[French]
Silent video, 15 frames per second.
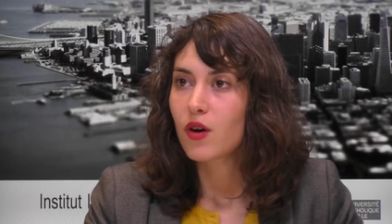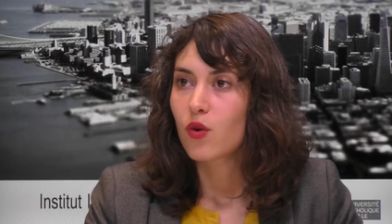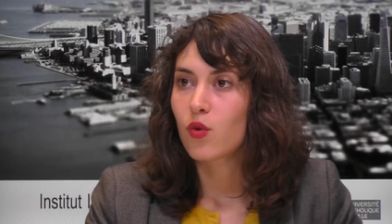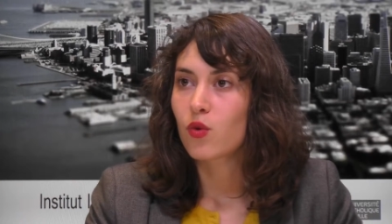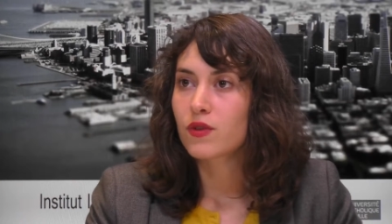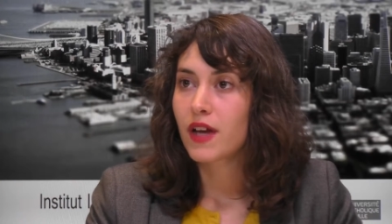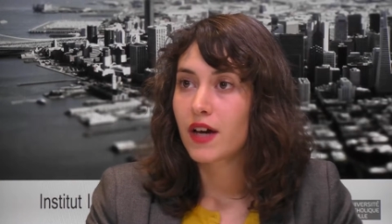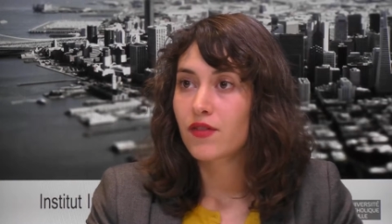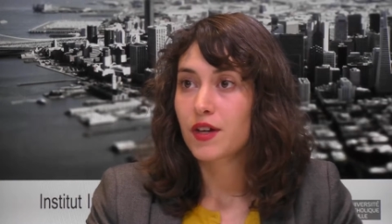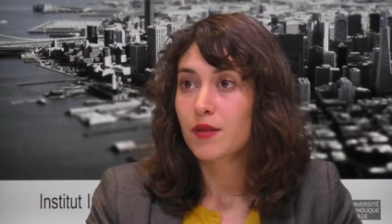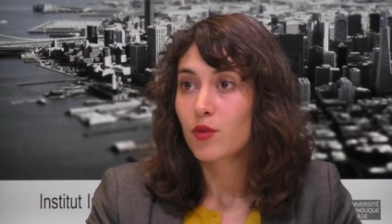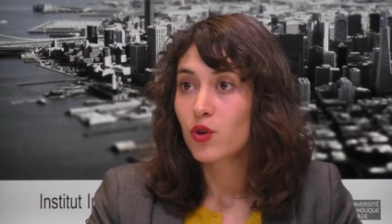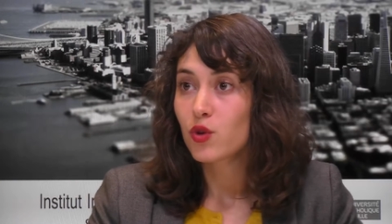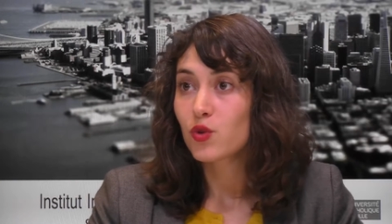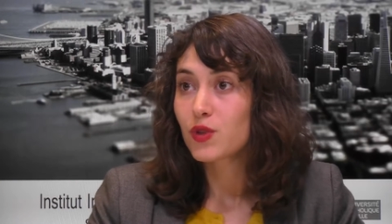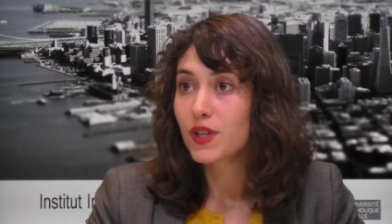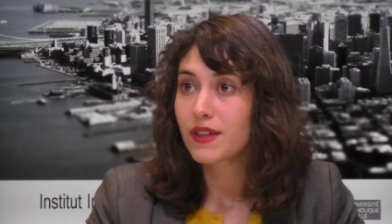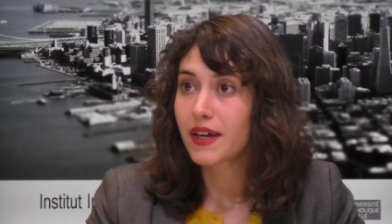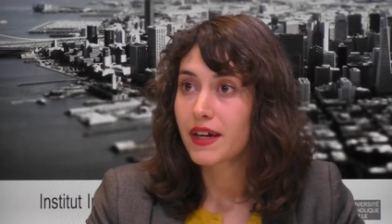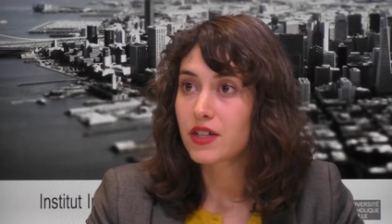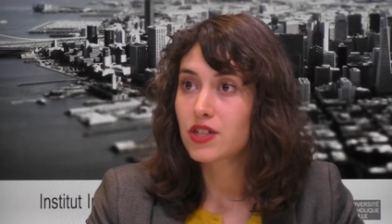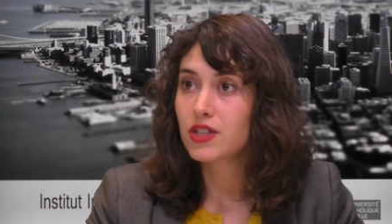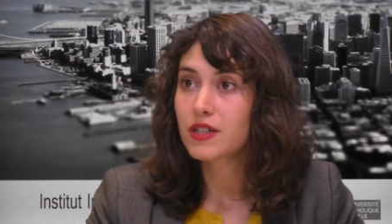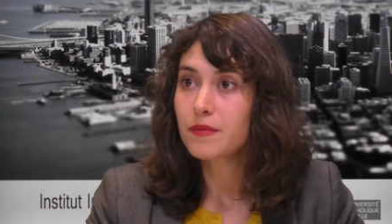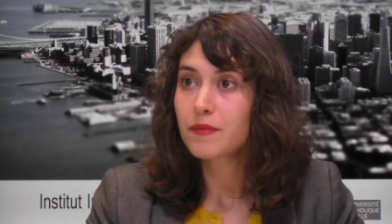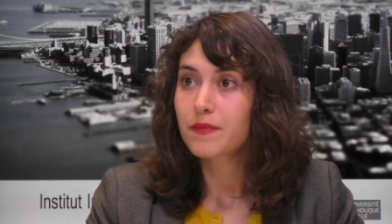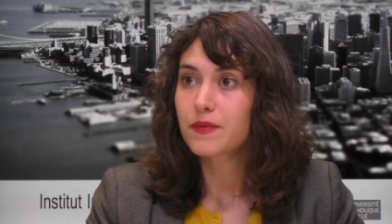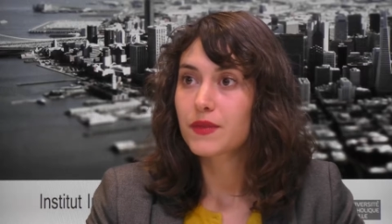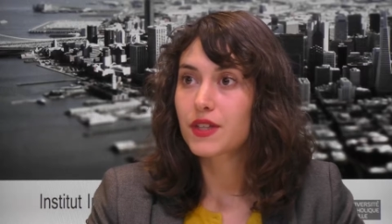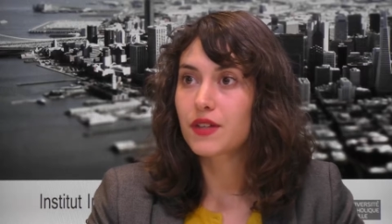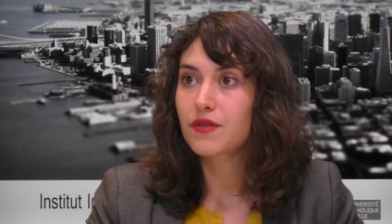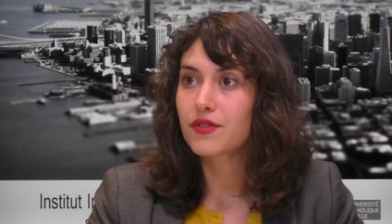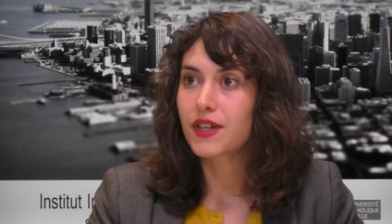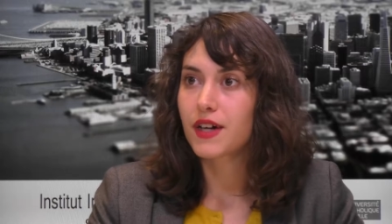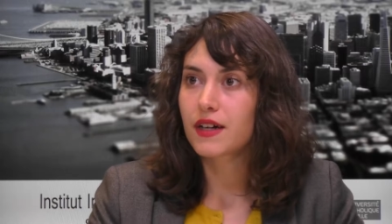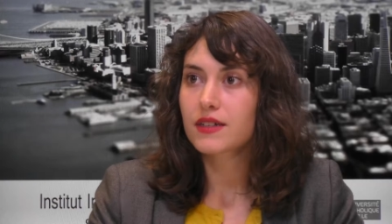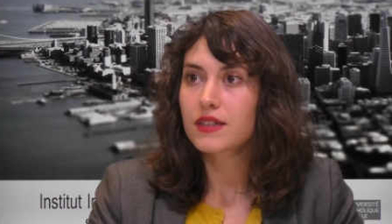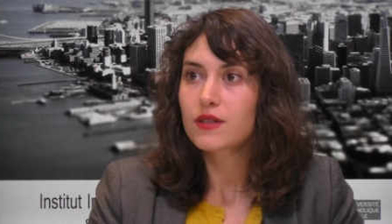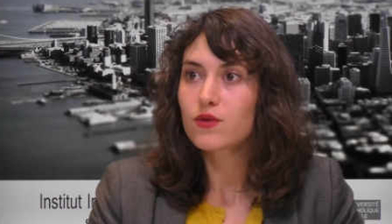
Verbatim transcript: on a vraiment une énergie qui vient, qui